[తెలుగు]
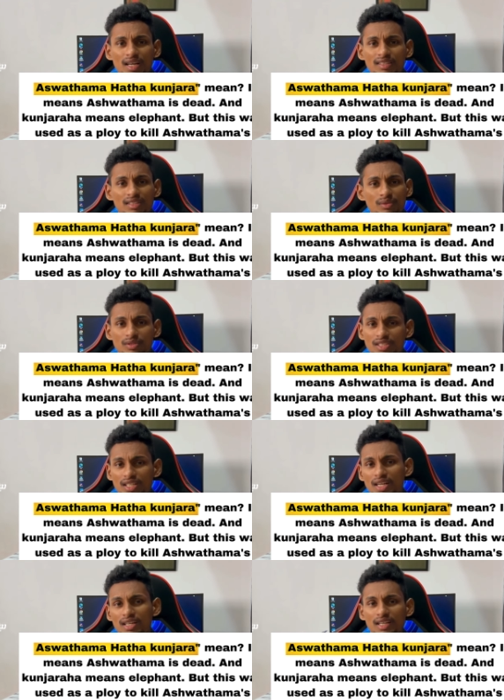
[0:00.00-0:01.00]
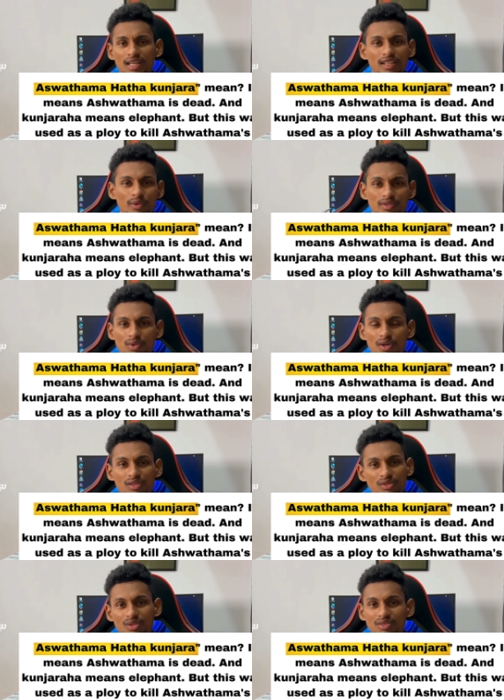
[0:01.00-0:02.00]
హత కుంజరహ అనే ఒక
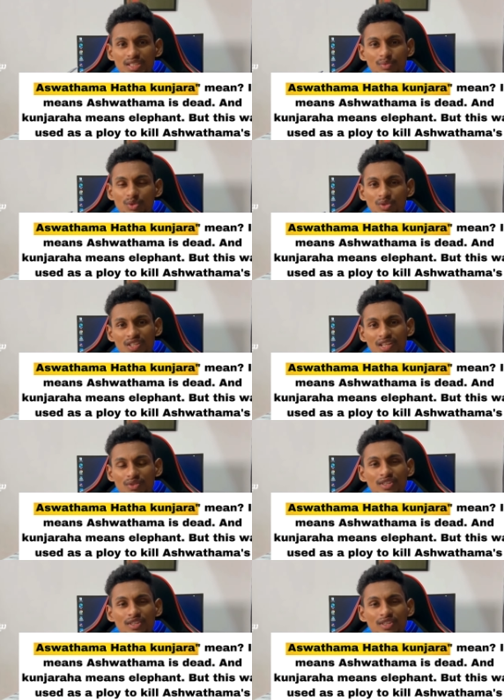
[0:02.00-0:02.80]
శ్లోకంతో చెప్తూ ఉంటారు